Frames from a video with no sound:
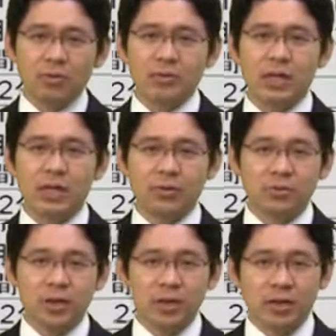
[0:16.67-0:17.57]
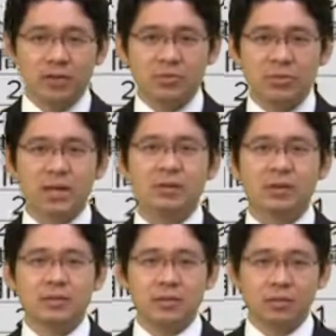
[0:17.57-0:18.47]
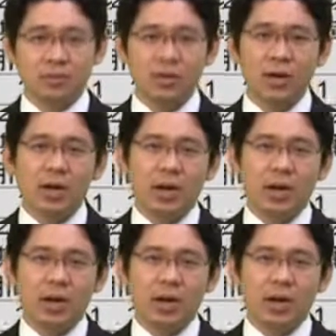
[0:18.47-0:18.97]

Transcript: 6、7という話をしたんですけども、